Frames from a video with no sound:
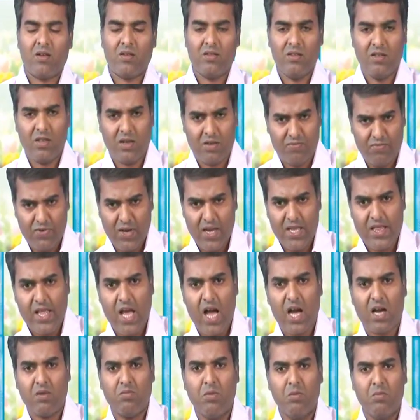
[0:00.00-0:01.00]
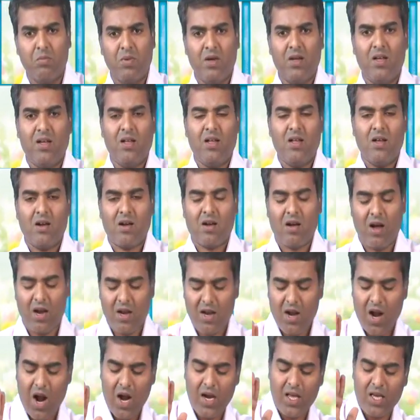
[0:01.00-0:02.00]
இந்த வேதாகமும்
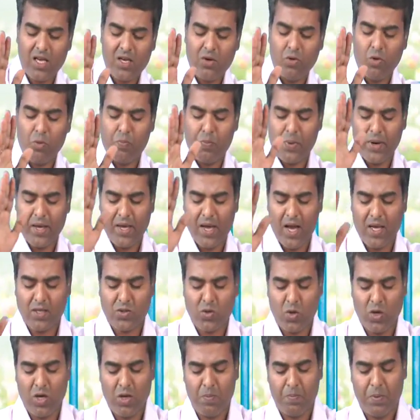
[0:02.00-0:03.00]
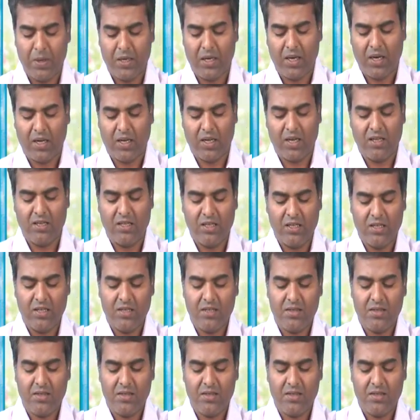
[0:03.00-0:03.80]
கண்ணாடிக்கு ஒப்பனையாய் சொல்லப்பட்டிருக்கிறது